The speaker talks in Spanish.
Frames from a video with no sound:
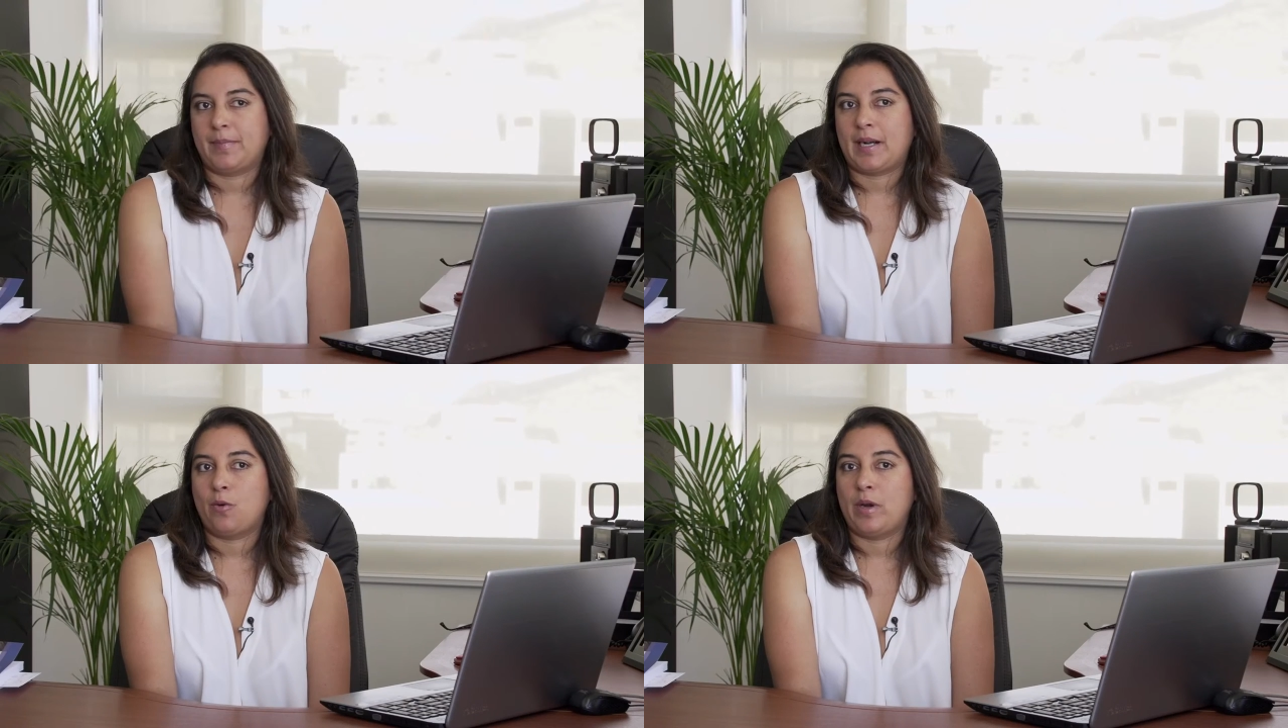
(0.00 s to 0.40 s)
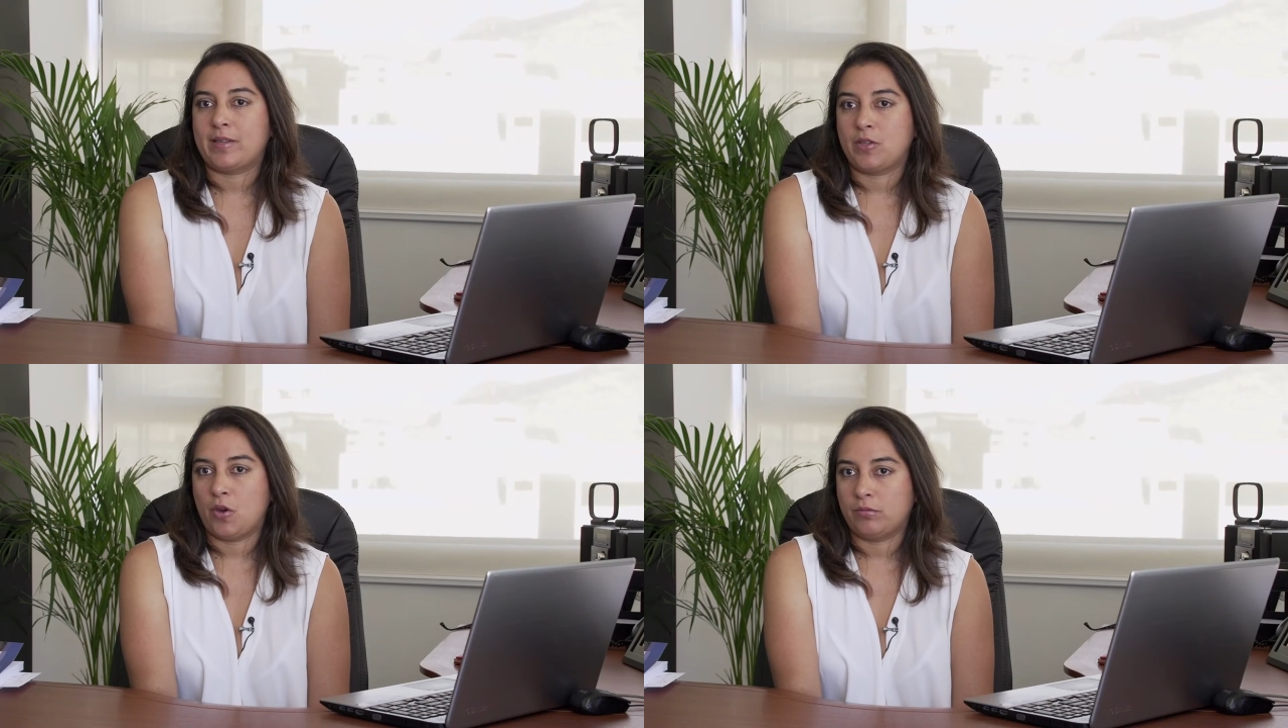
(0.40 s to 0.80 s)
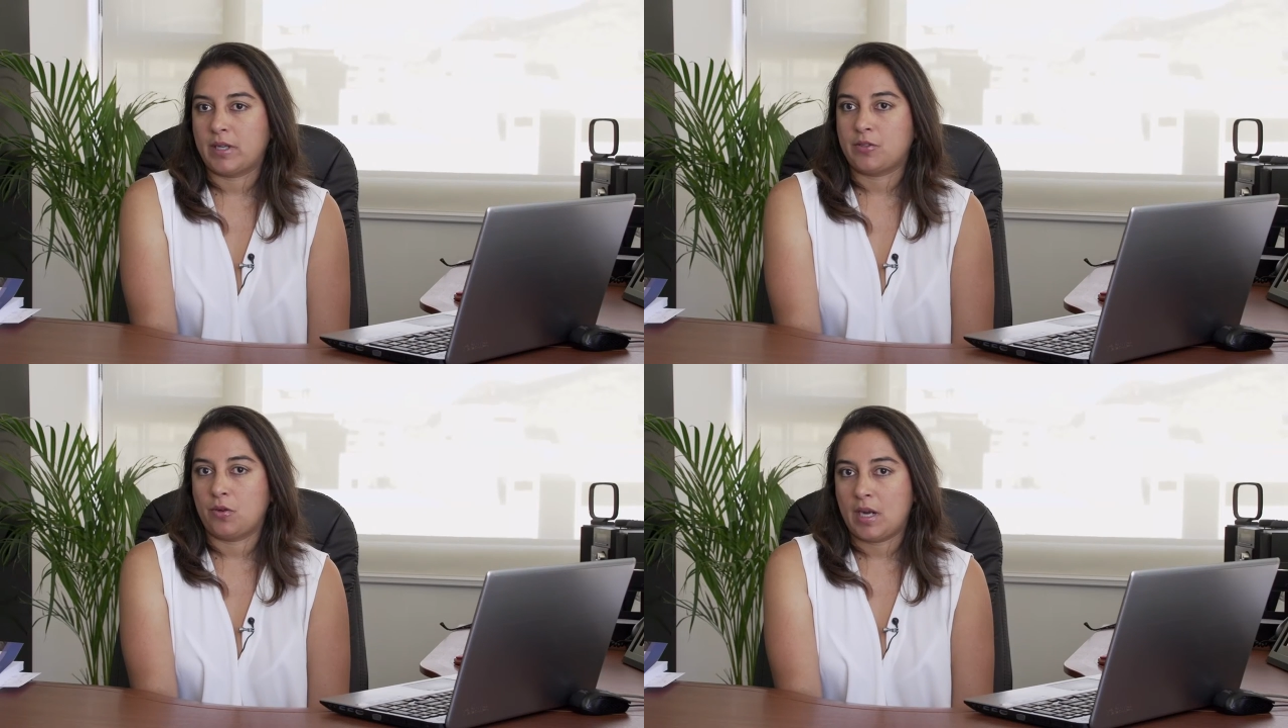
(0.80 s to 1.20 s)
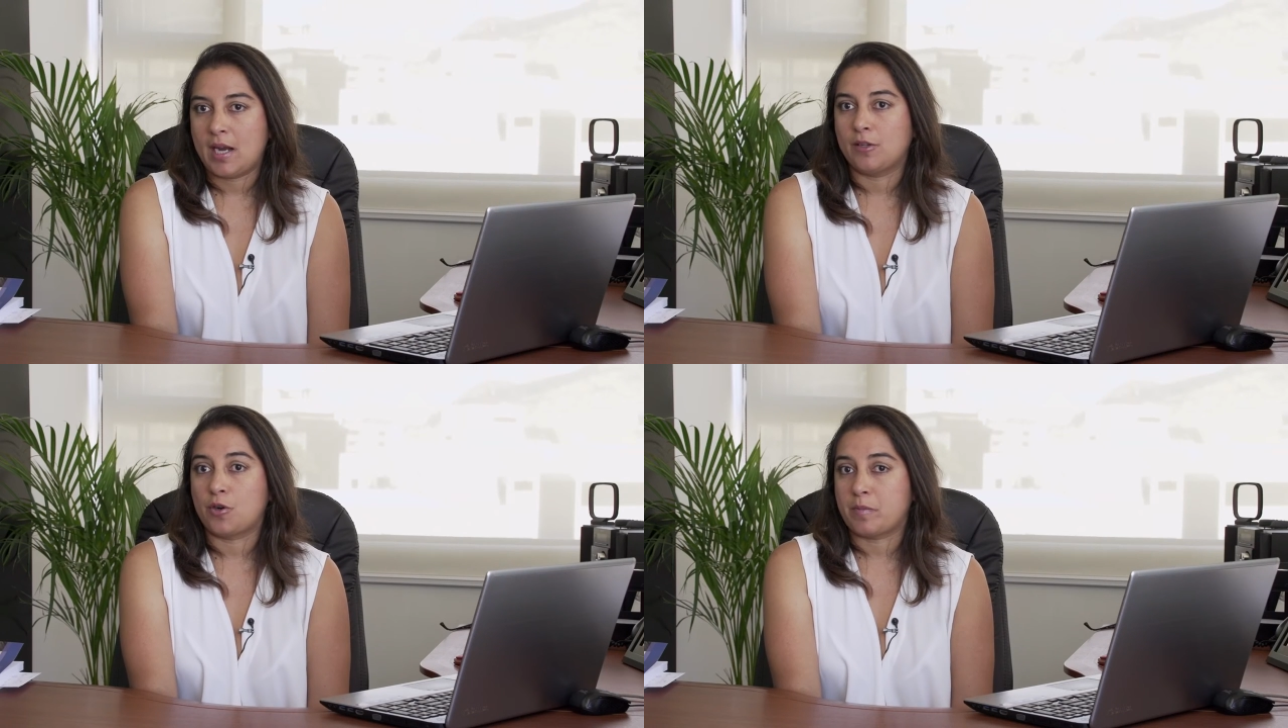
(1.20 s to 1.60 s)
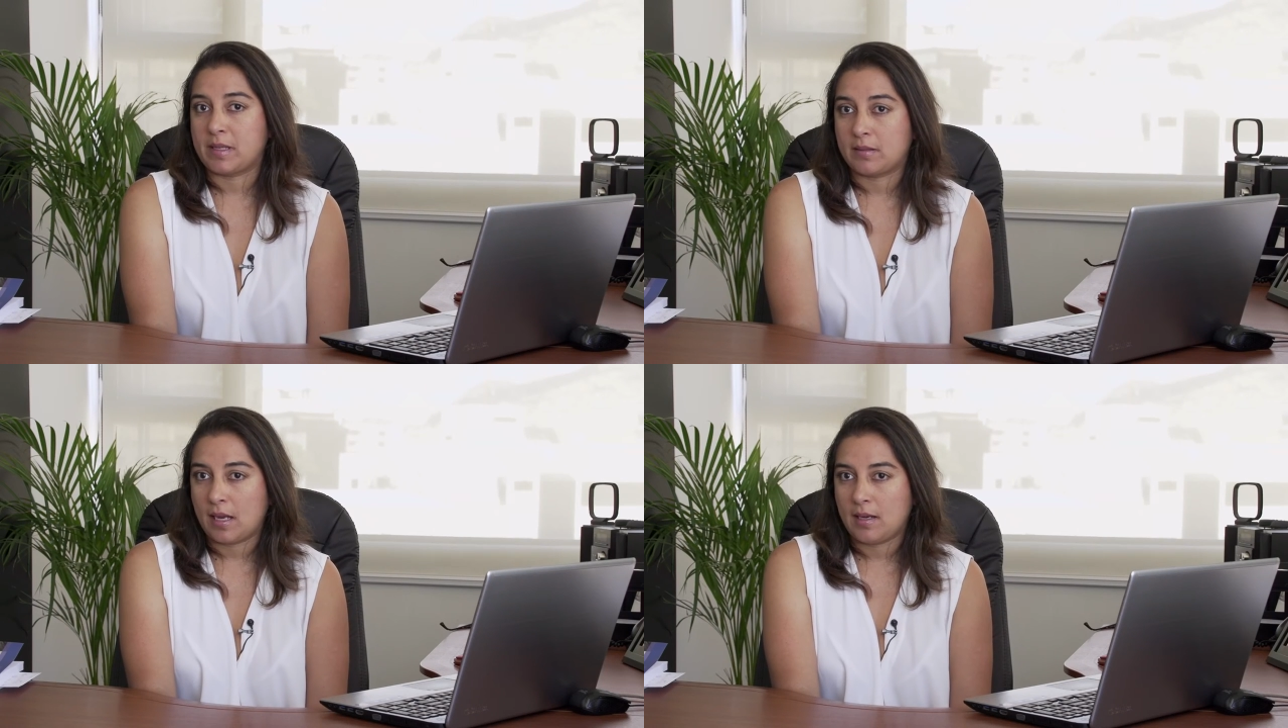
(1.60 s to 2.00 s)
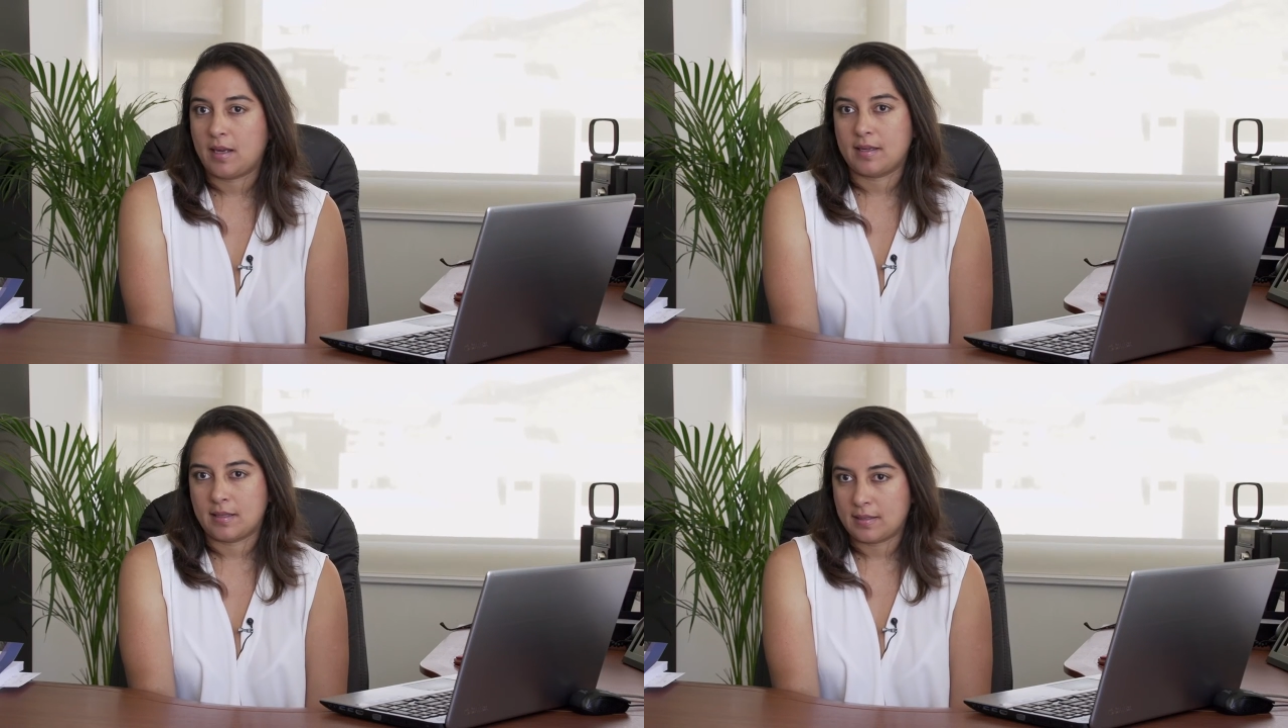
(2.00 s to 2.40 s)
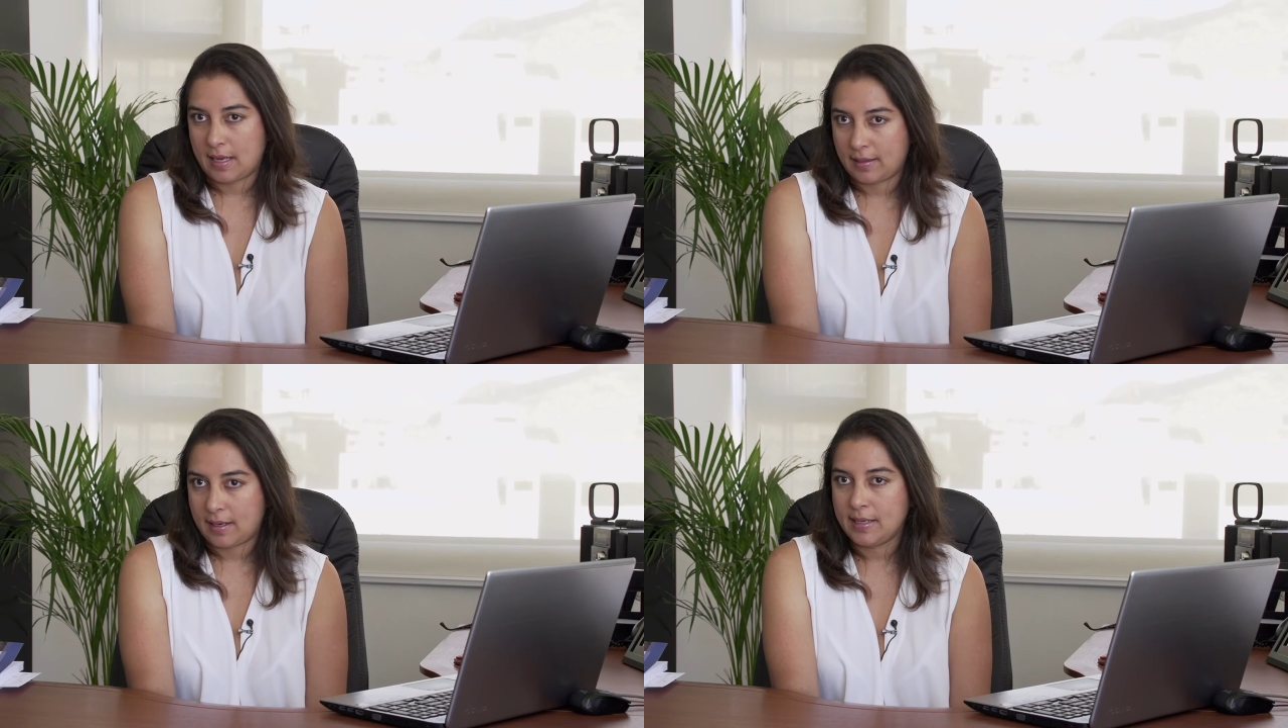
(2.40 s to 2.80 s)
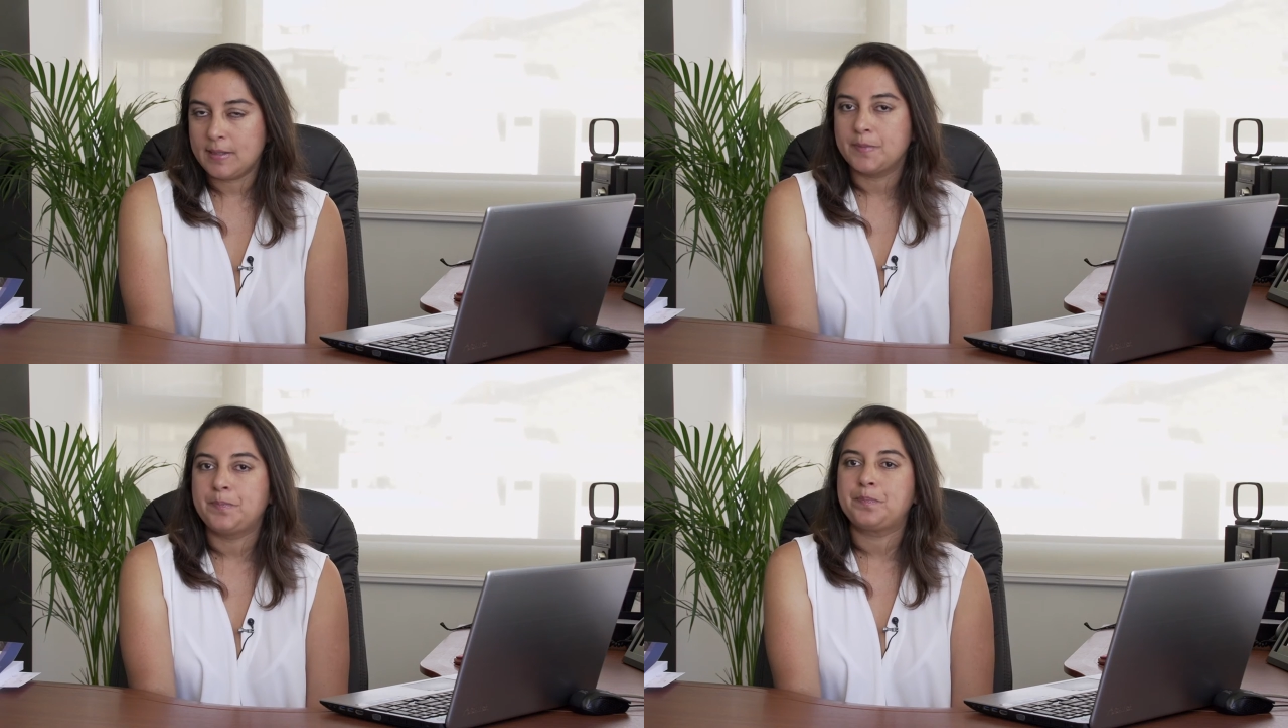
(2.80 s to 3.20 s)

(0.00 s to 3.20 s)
regulación nacional, normas técnicas, estándares